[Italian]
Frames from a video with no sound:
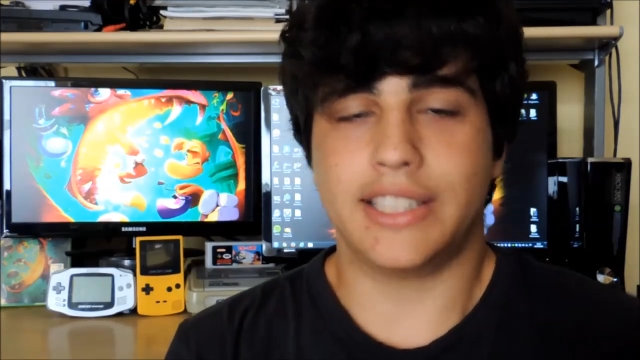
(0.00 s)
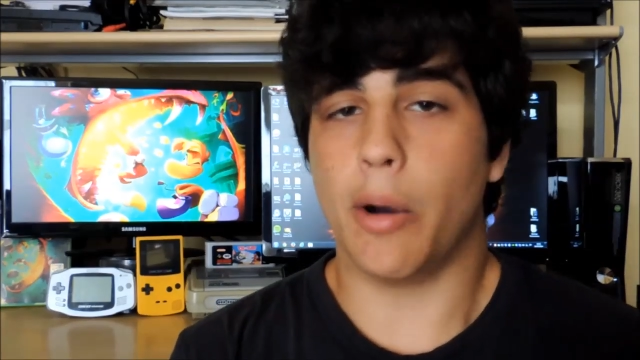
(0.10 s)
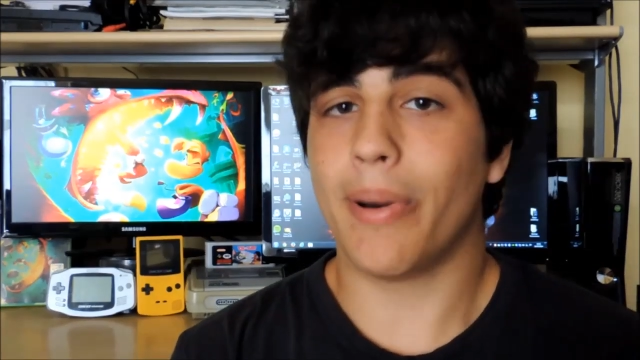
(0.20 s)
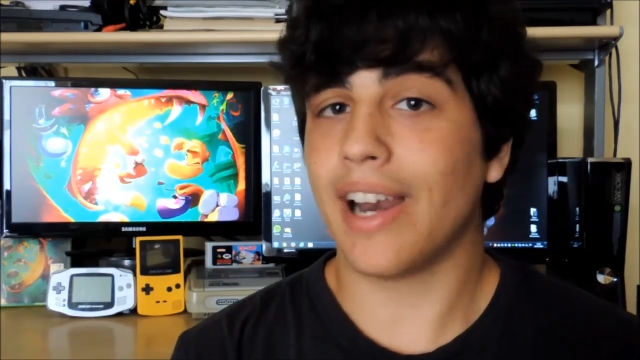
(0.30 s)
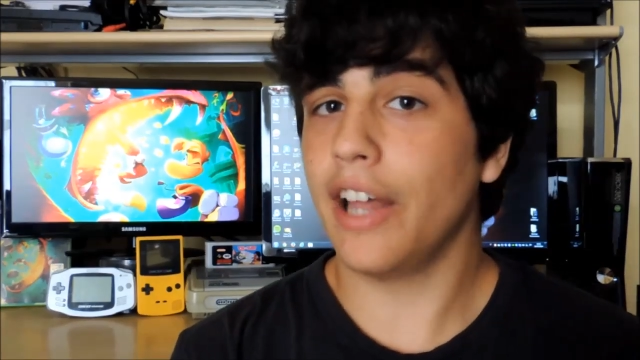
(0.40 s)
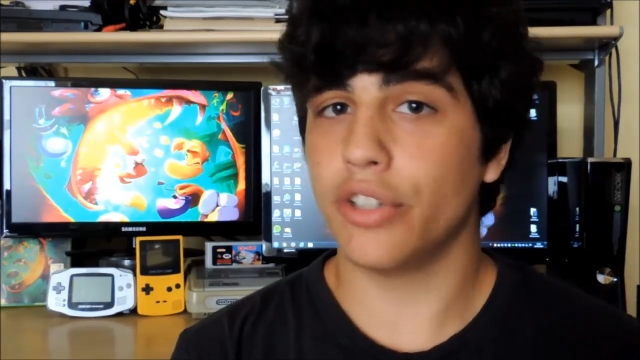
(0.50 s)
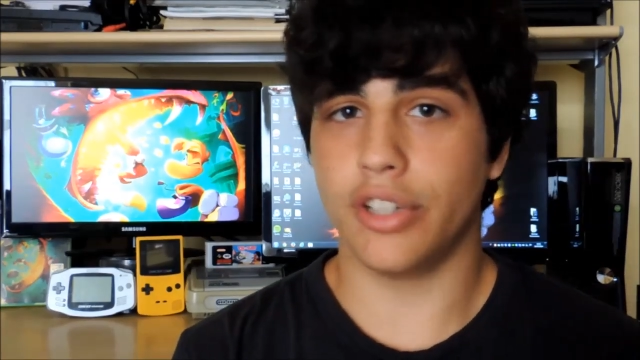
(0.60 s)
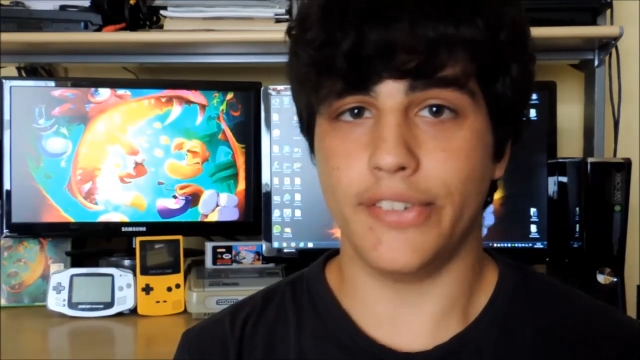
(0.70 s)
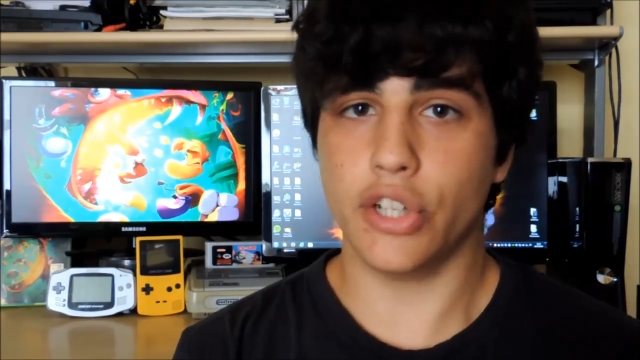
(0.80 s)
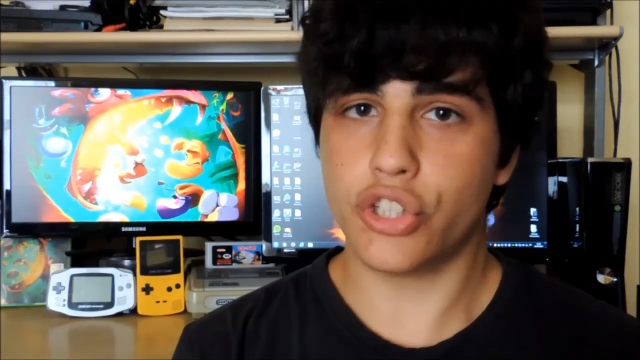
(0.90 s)
Stiamo
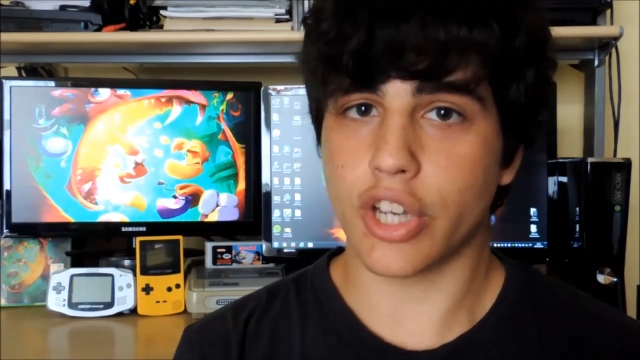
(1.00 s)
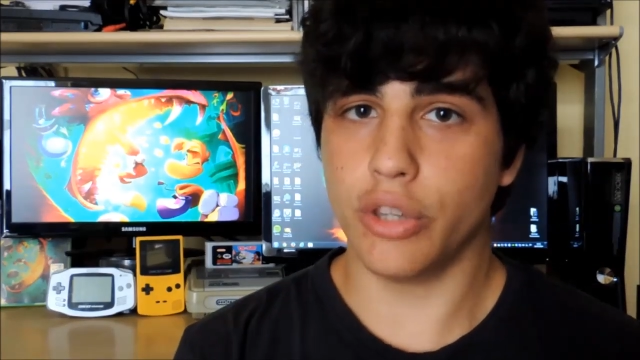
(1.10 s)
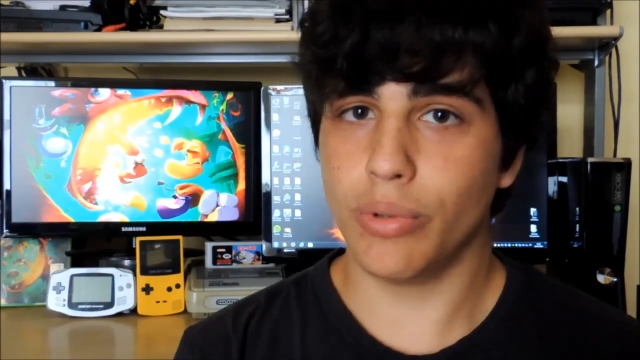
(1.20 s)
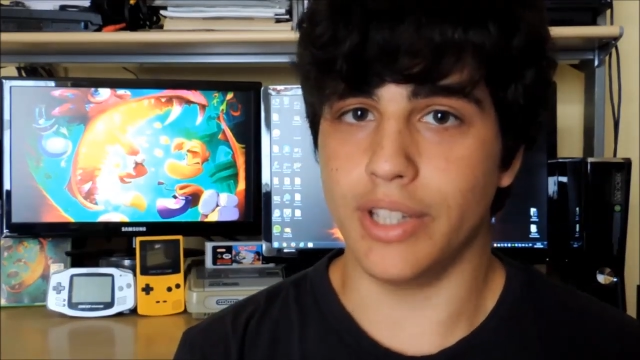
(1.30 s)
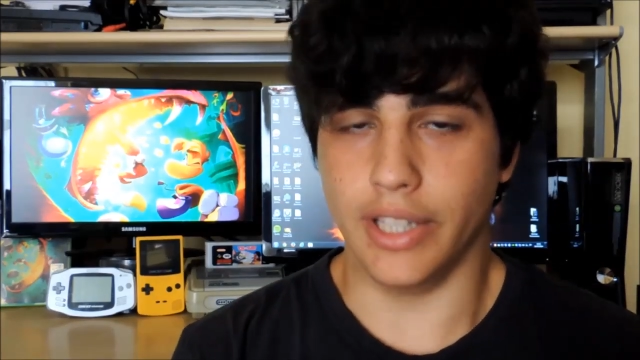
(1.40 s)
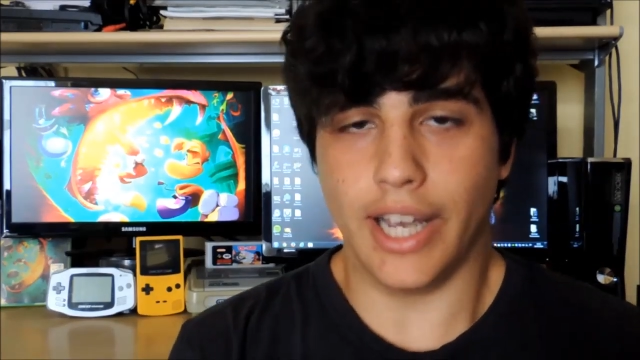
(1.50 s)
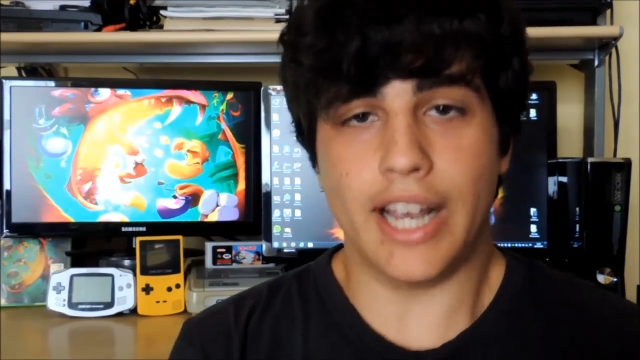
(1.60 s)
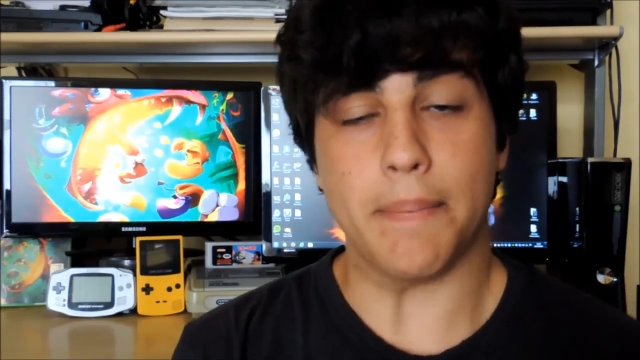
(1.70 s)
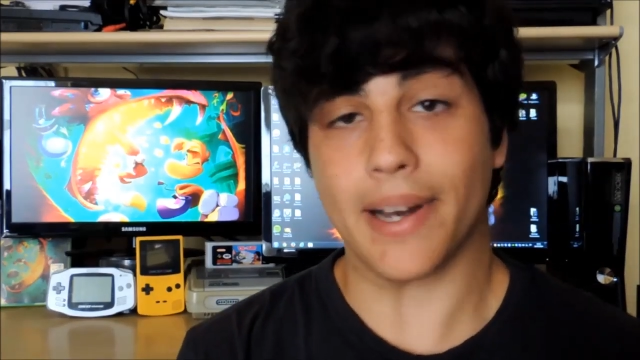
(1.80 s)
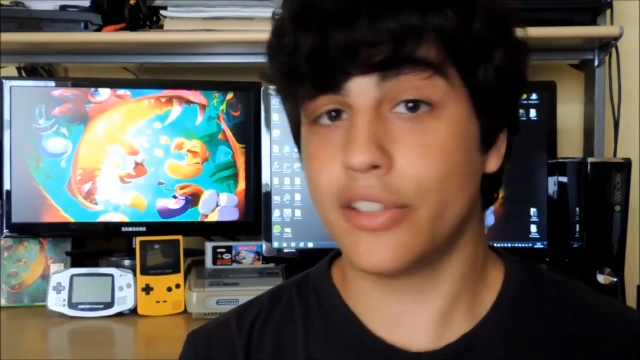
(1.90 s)
parlando di videogiochi in 2D
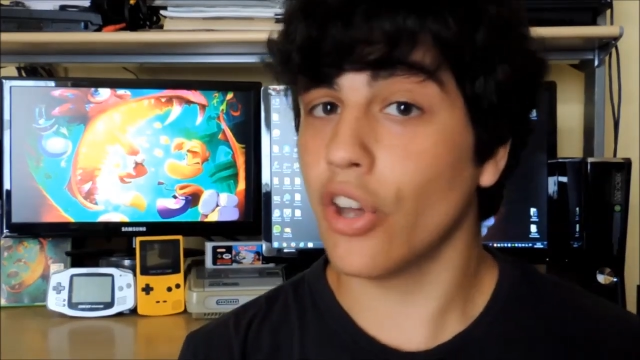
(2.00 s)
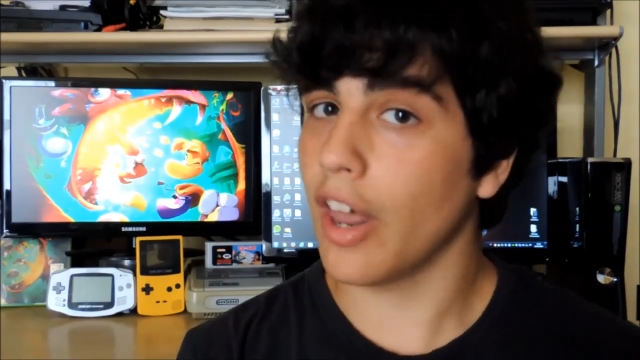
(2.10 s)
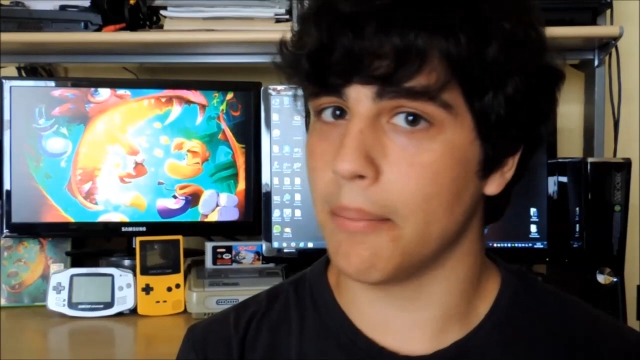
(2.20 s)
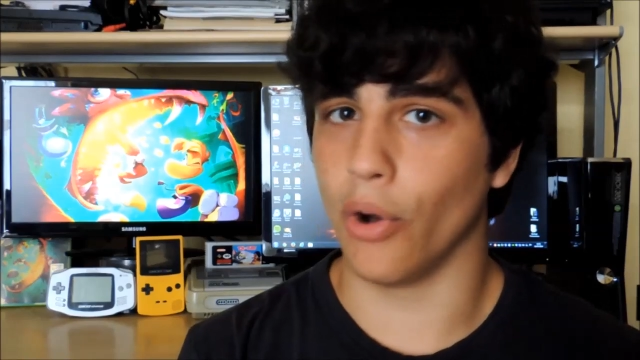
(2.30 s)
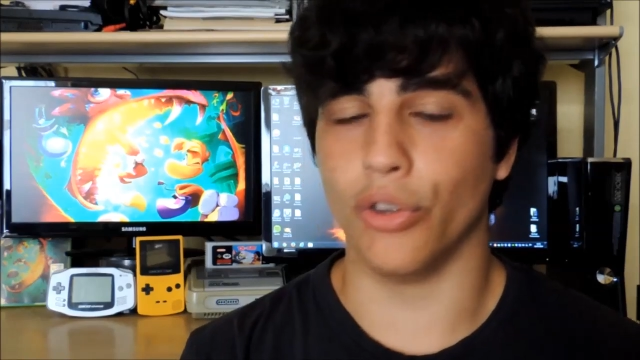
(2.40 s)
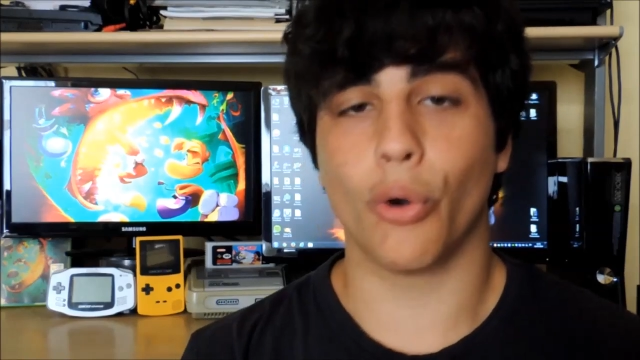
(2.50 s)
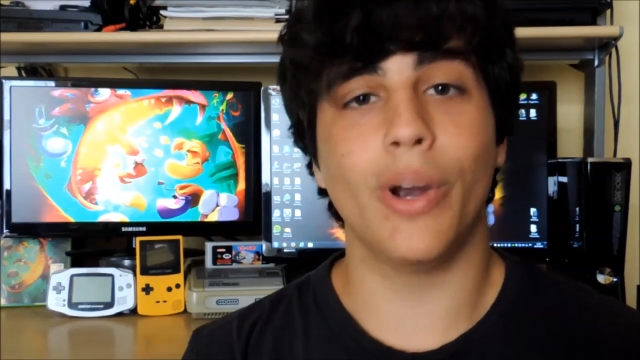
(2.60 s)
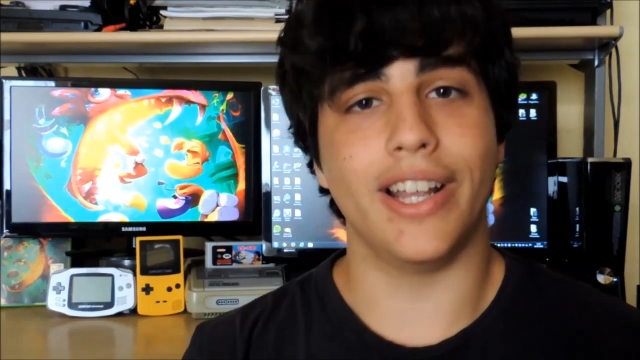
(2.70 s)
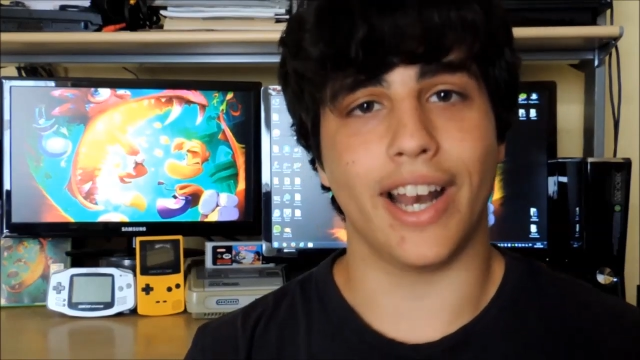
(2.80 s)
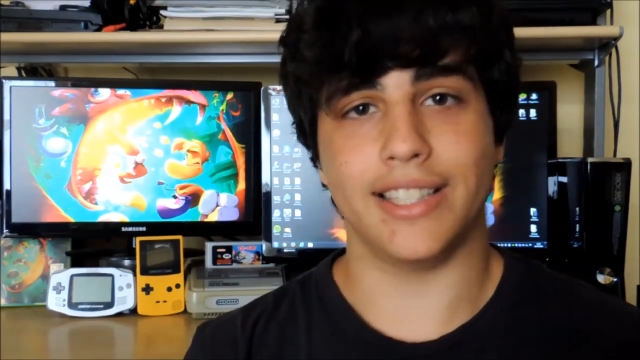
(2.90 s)
e in particolar modo
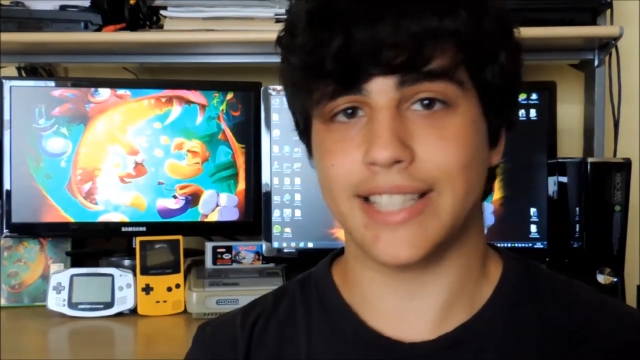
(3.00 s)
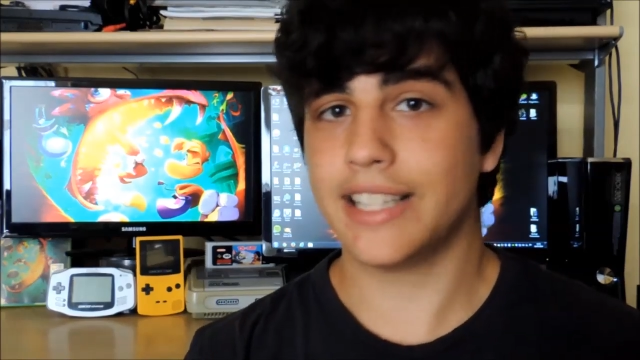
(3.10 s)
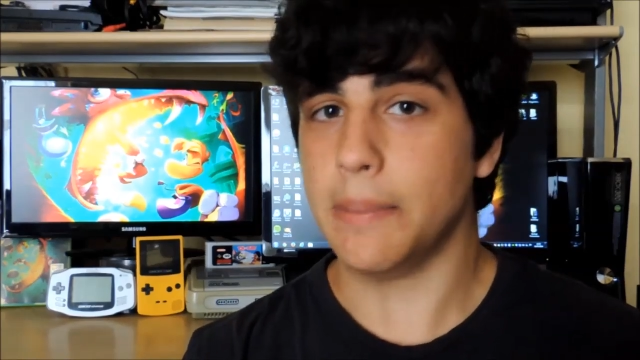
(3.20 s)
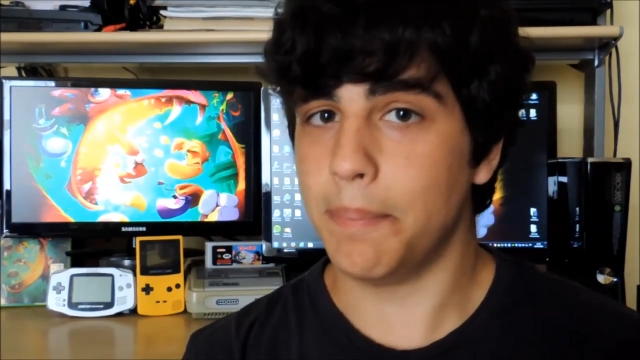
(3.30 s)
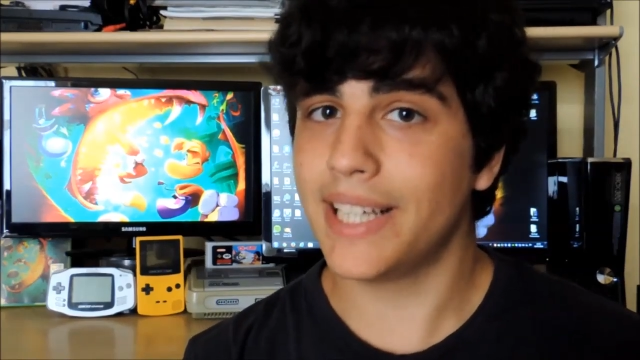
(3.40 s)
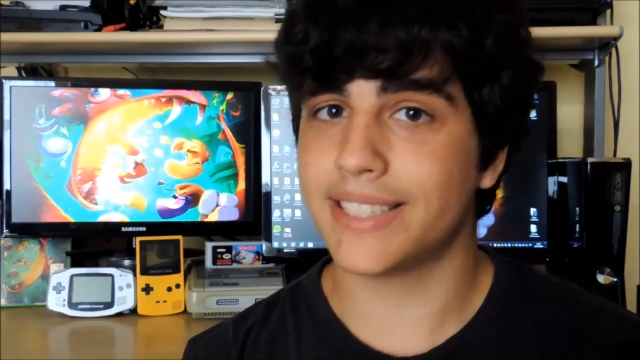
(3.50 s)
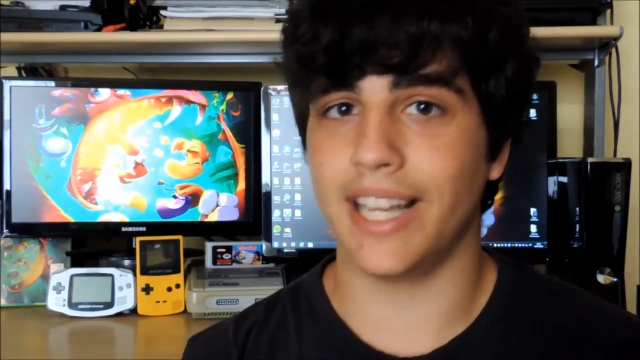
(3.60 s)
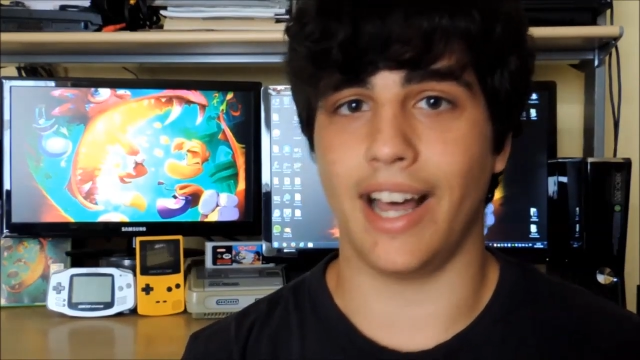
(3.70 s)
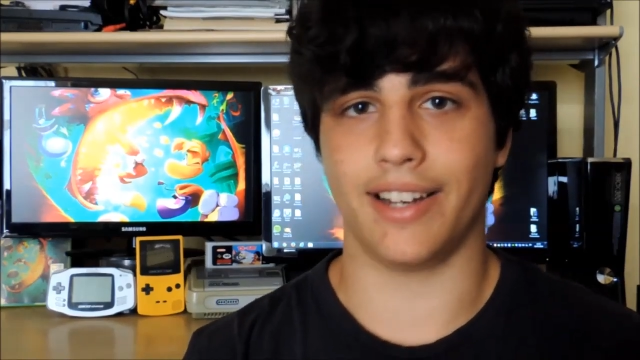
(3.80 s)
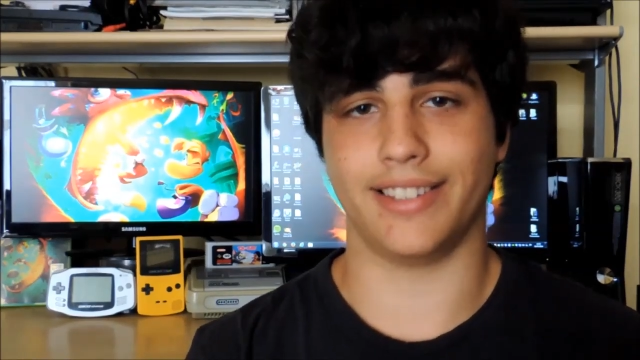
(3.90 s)
quelli realizzati in
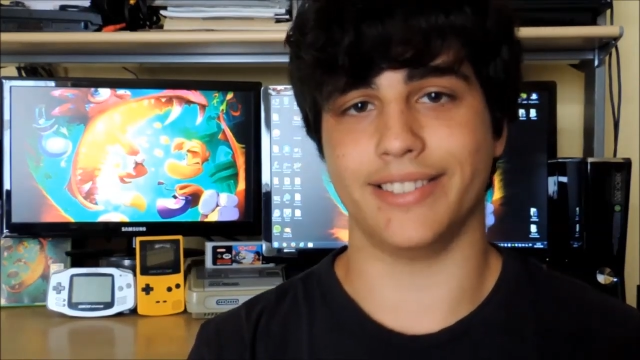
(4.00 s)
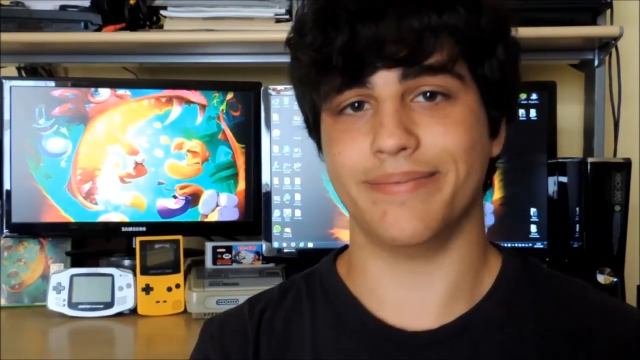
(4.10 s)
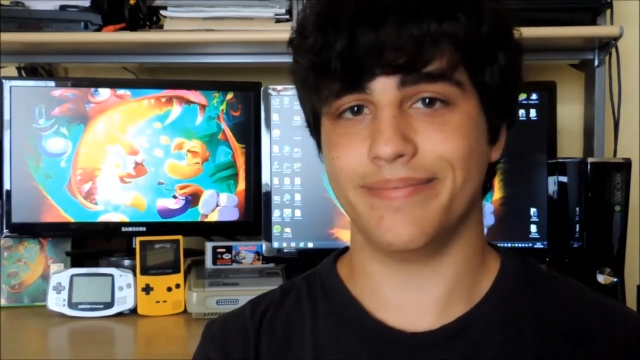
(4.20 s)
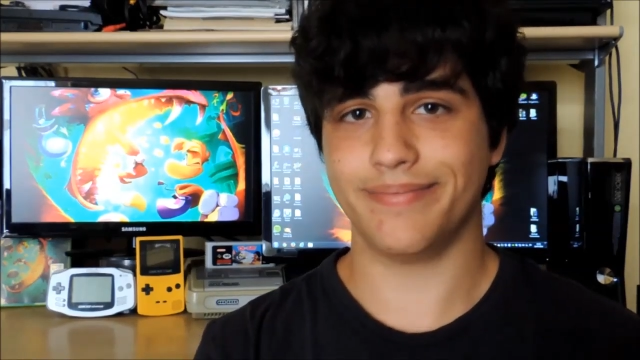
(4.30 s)
pixel art.